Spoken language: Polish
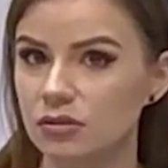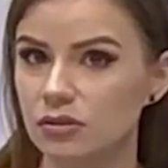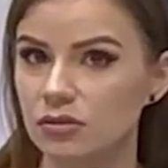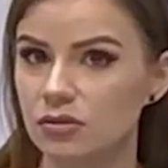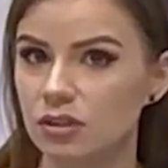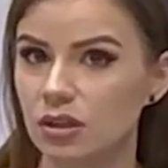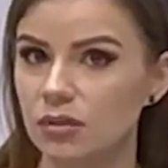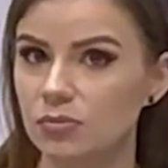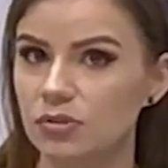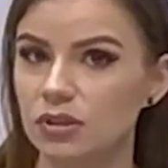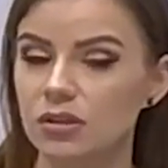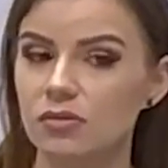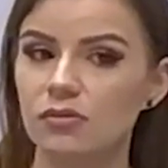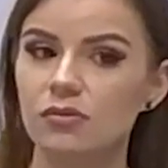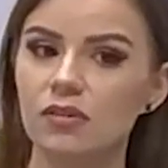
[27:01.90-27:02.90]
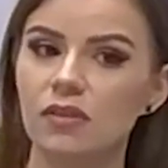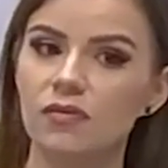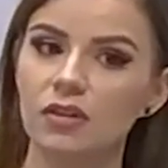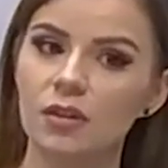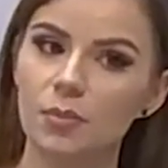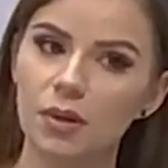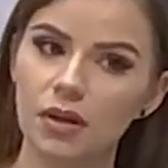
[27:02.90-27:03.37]
osocze przez
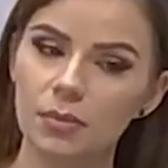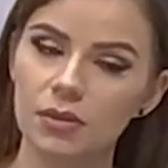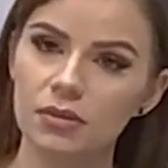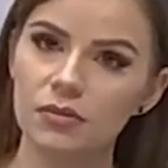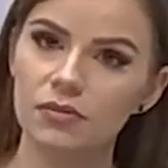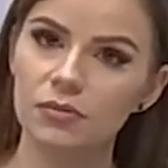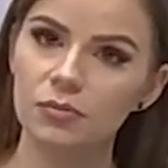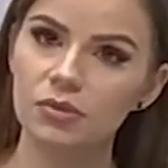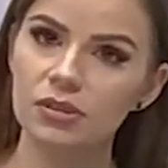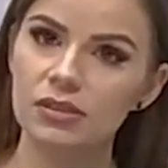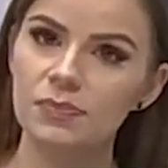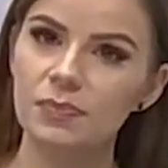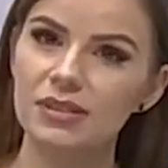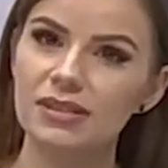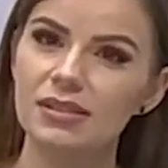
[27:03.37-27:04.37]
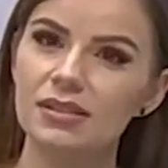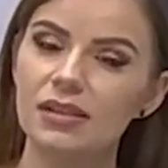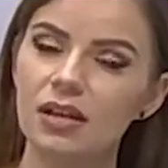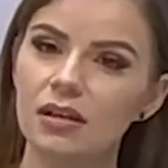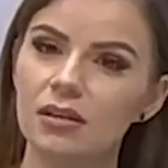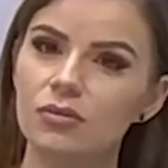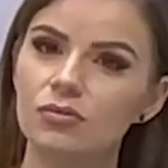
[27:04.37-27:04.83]
ustawienie parametrów i przez
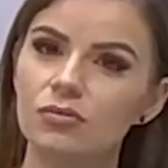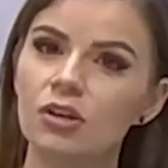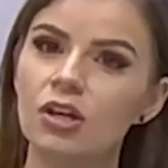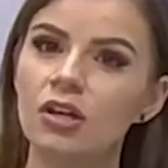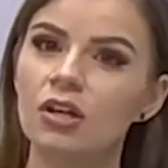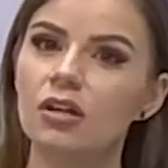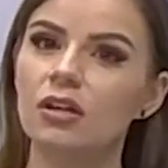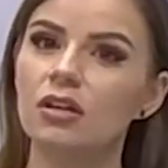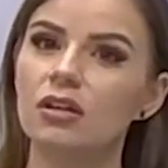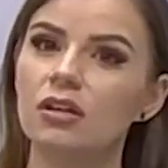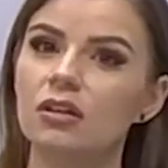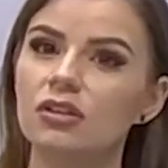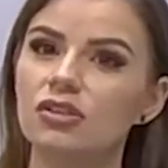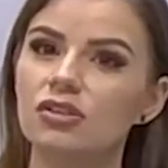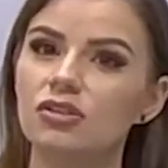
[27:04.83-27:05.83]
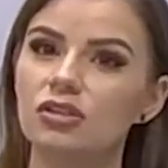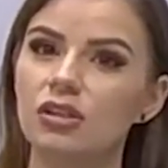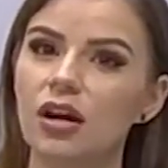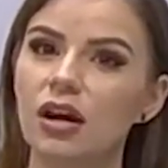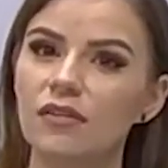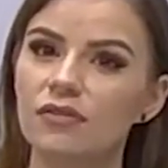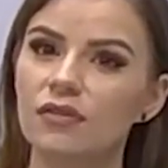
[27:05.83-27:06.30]
specjalną y,
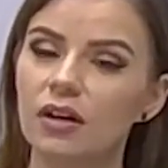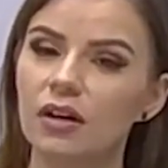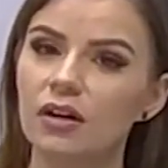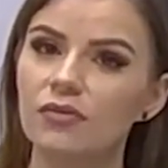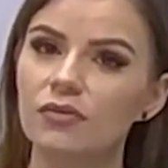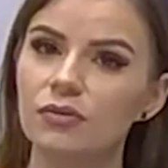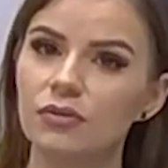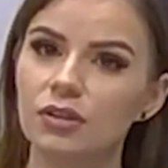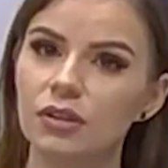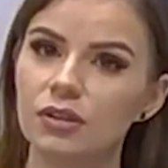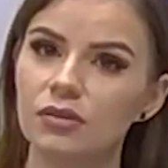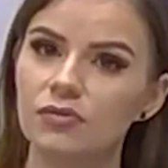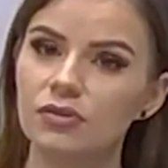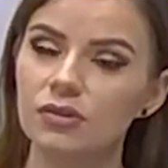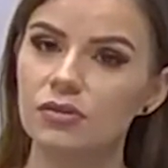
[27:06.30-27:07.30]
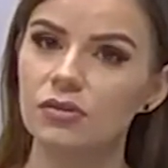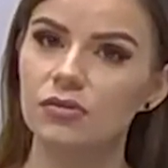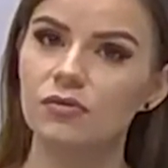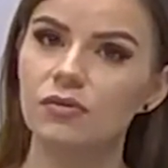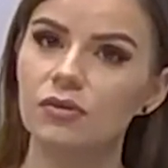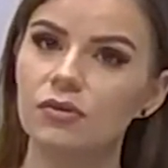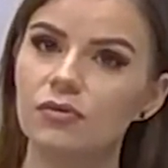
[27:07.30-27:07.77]
strzykawkę, w której ja to wszystko
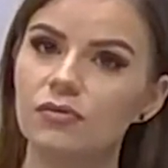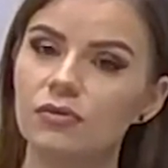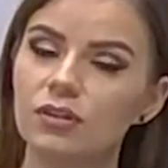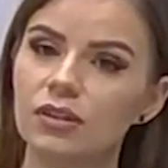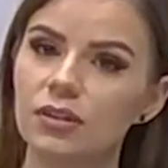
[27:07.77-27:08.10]
odwirowuję.